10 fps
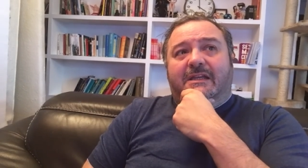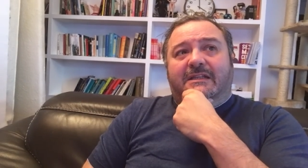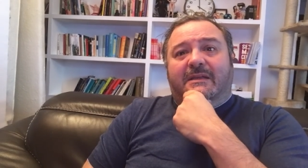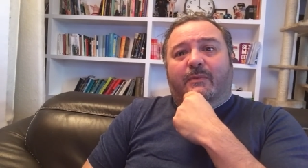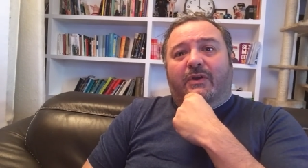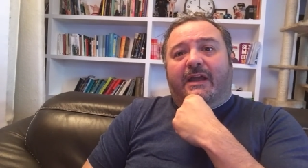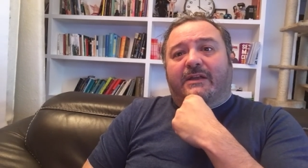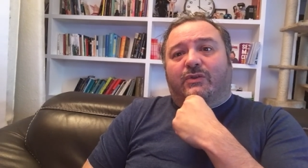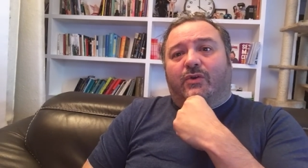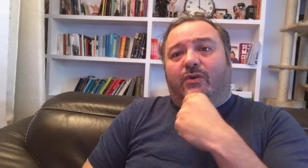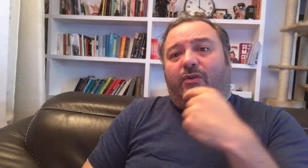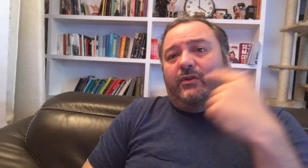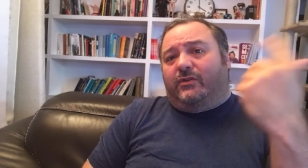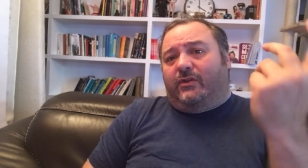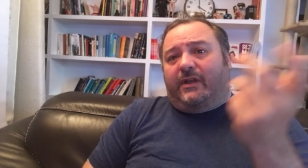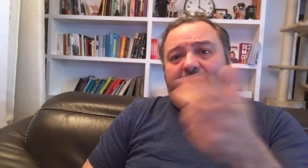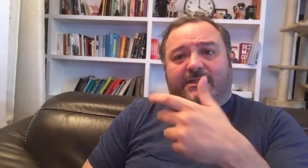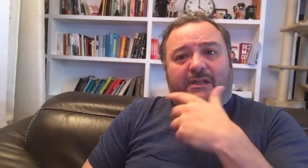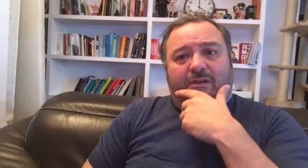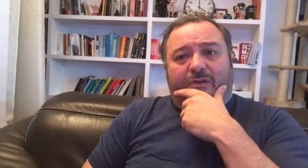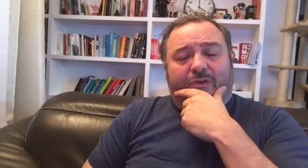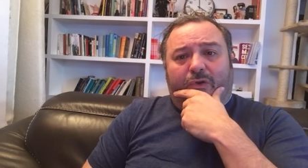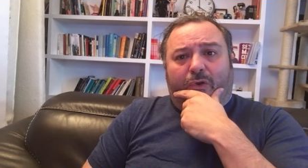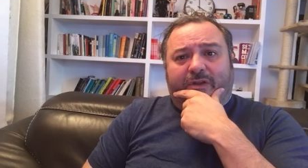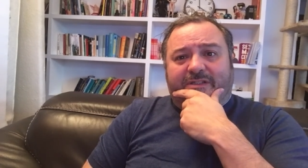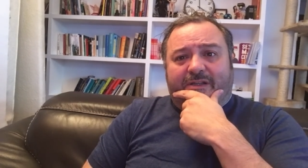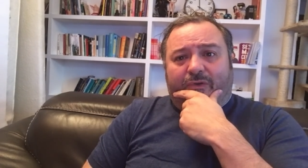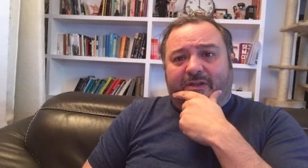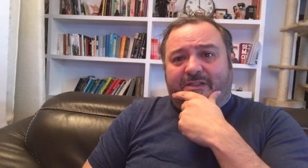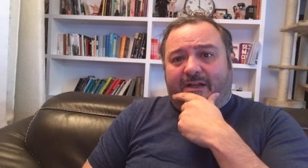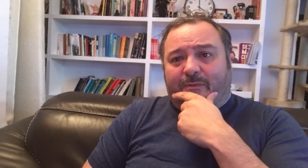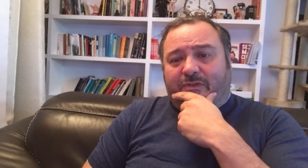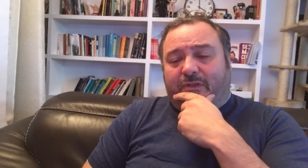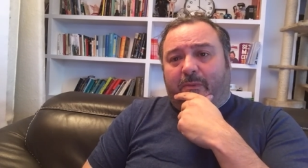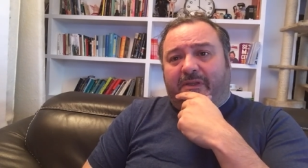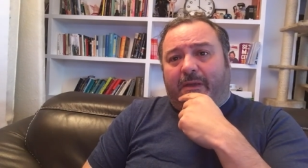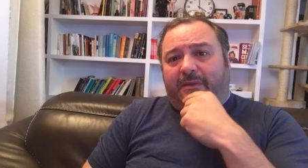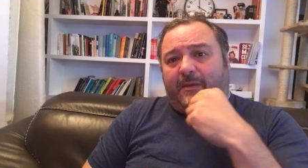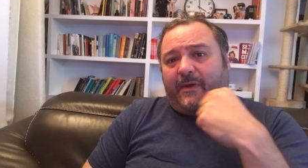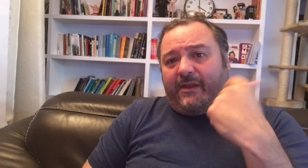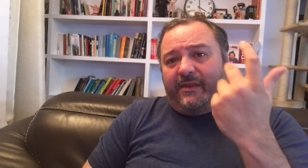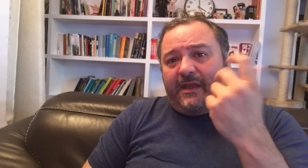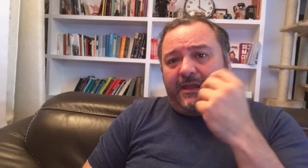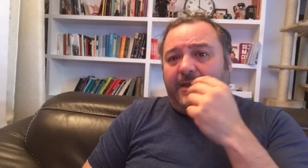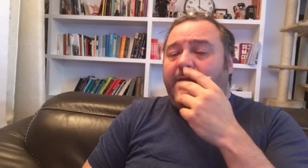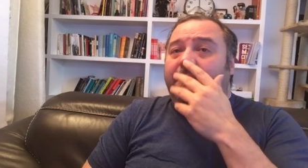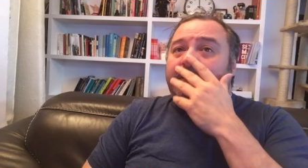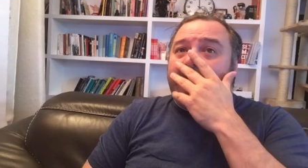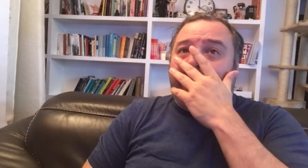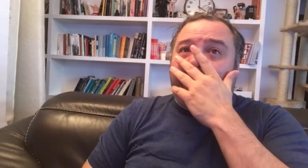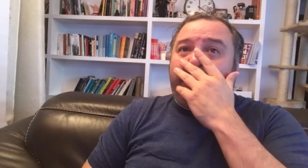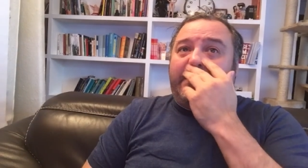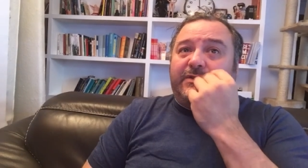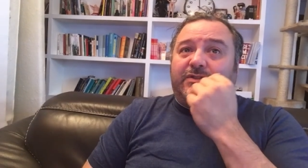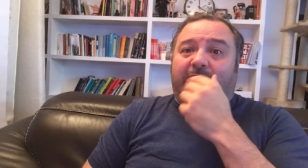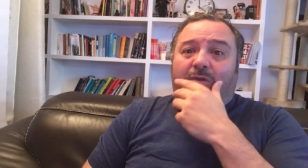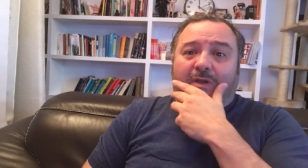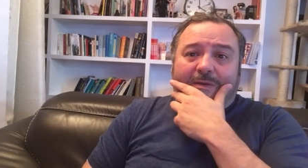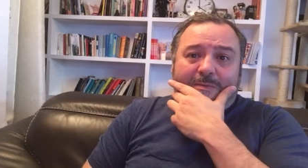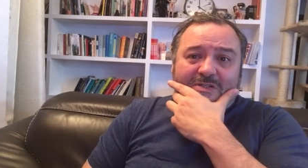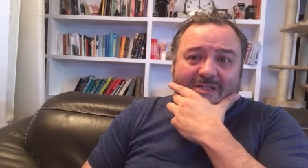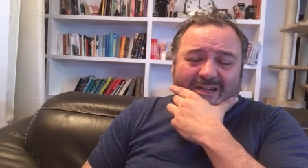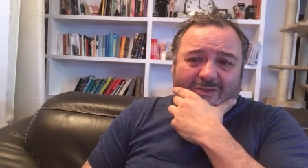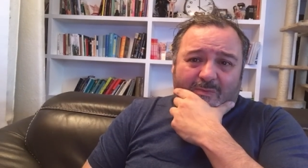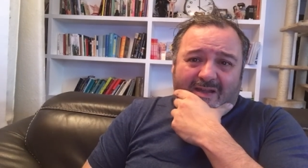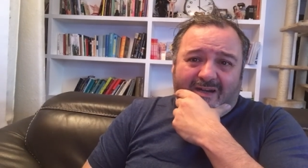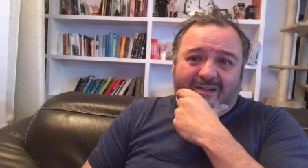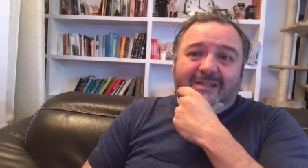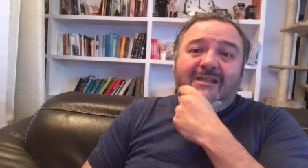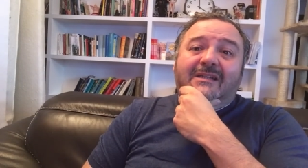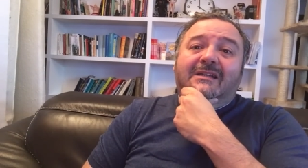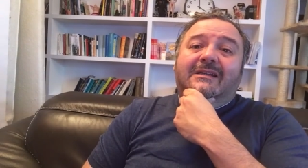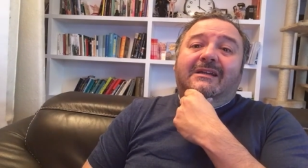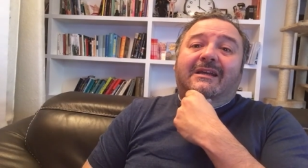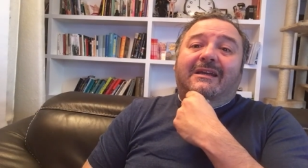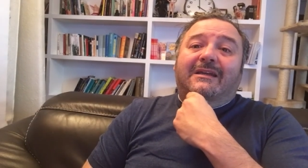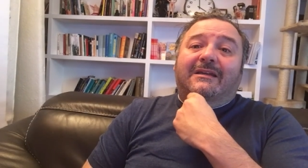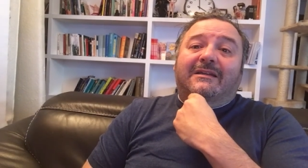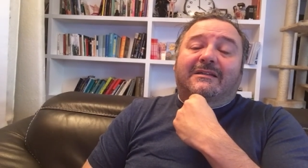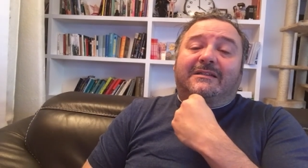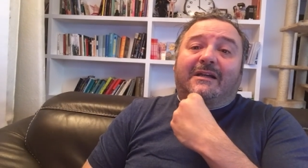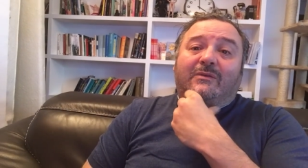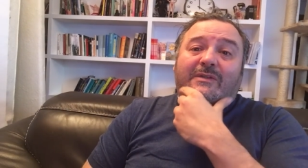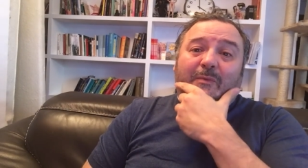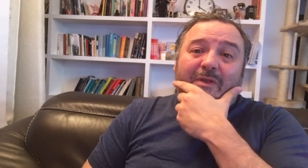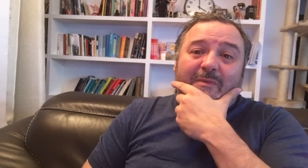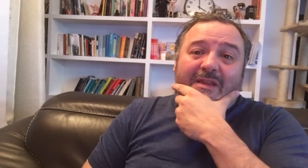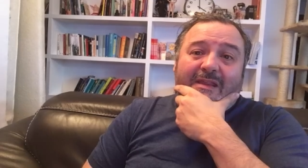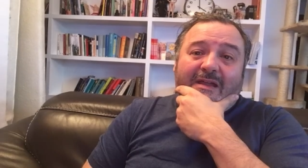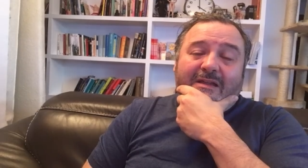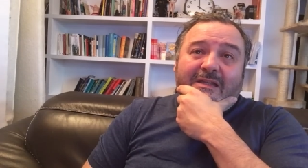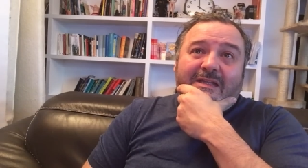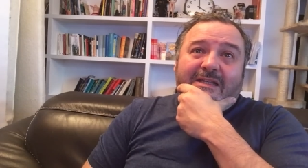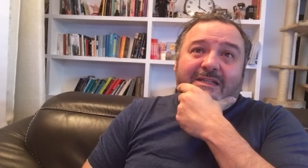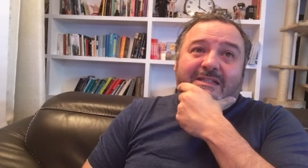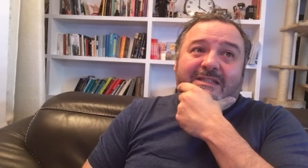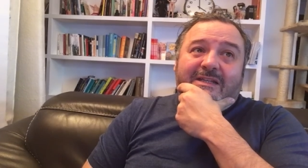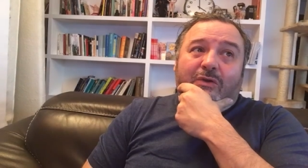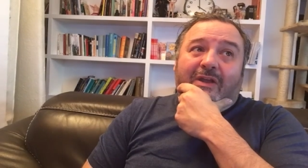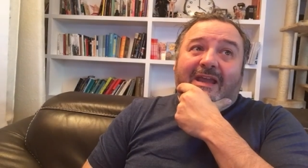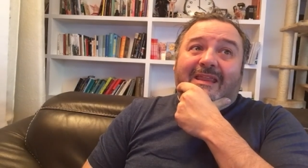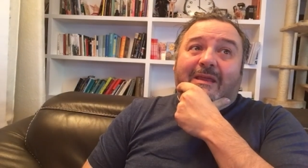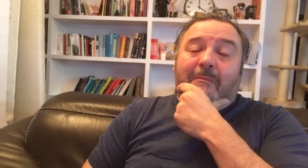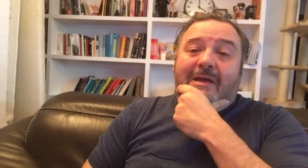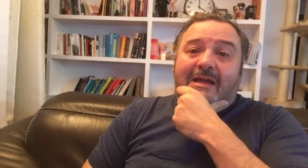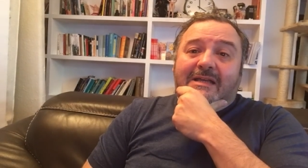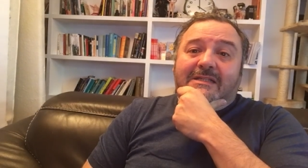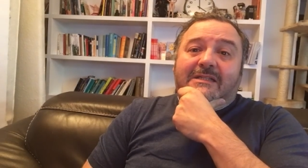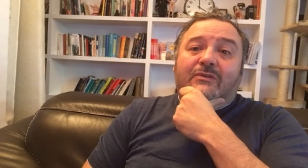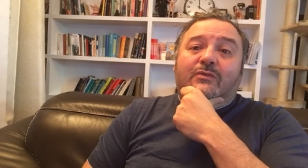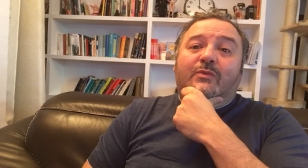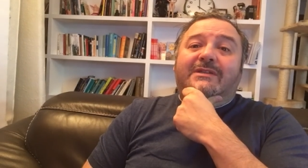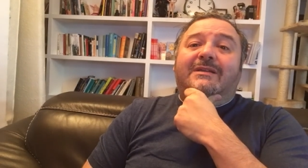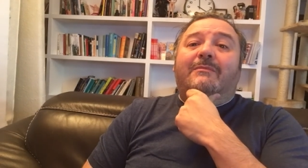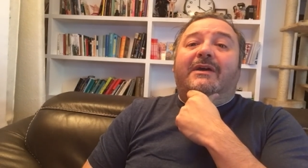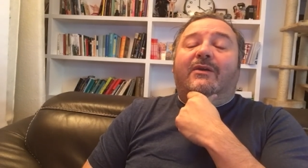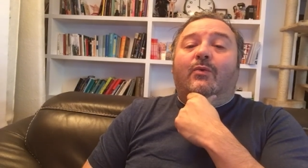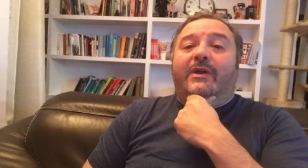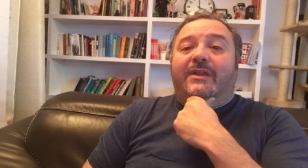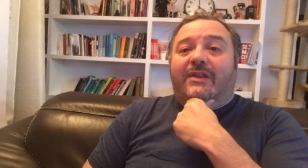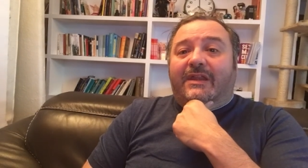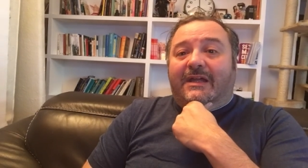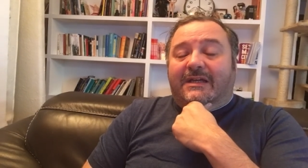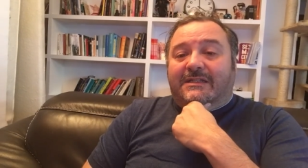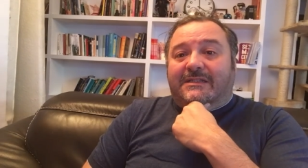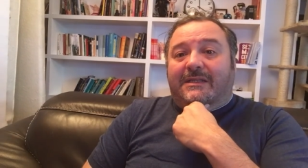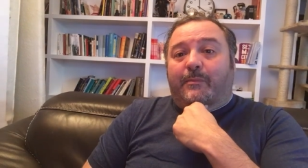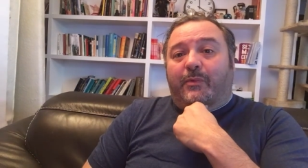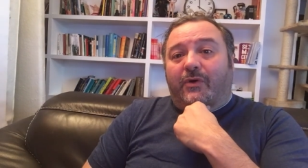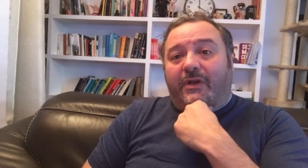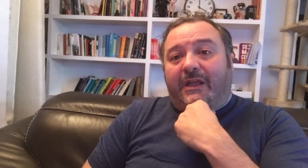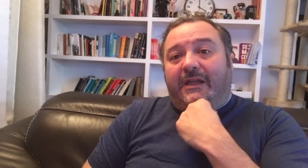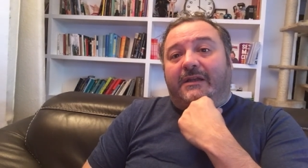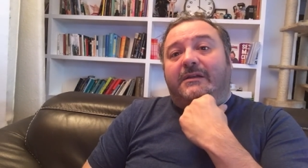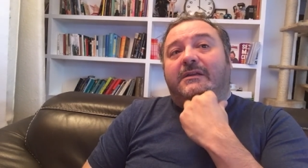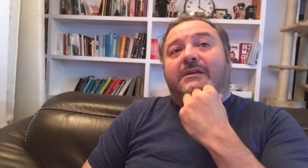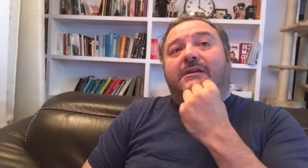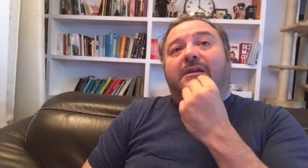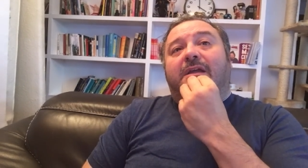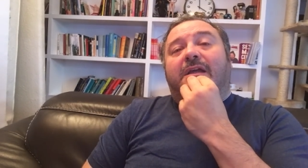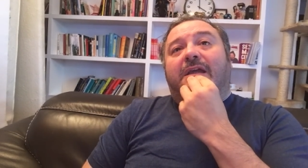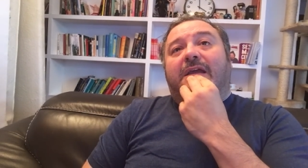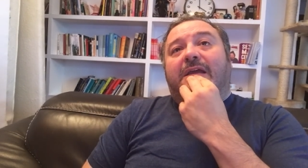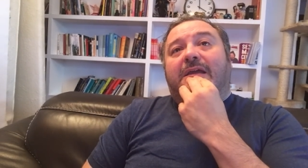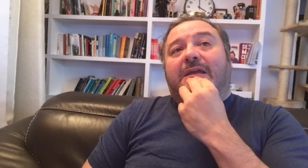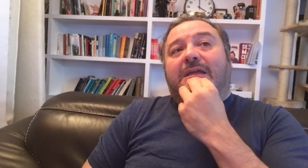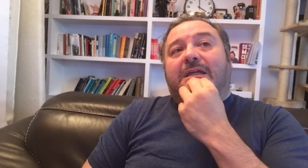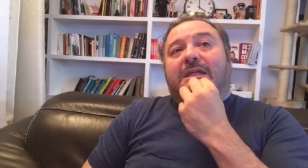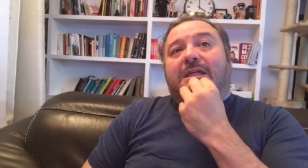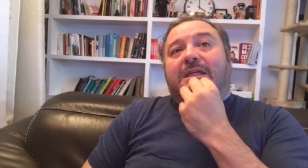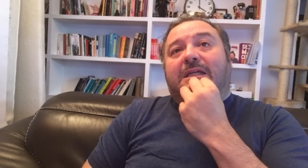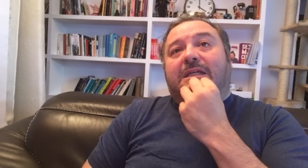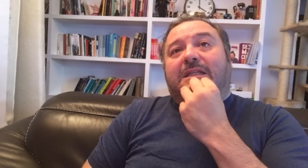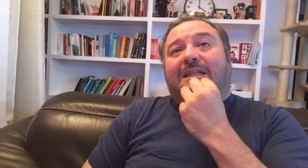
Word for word: y se pone ahí todo, todo lo, que, lo que sacamos automáticamente aparece ahí, que eso es algo que vamos a tener que tomar eh, algún tipo de medida, sino que además los muy sinvergüenzas te ponen, eh,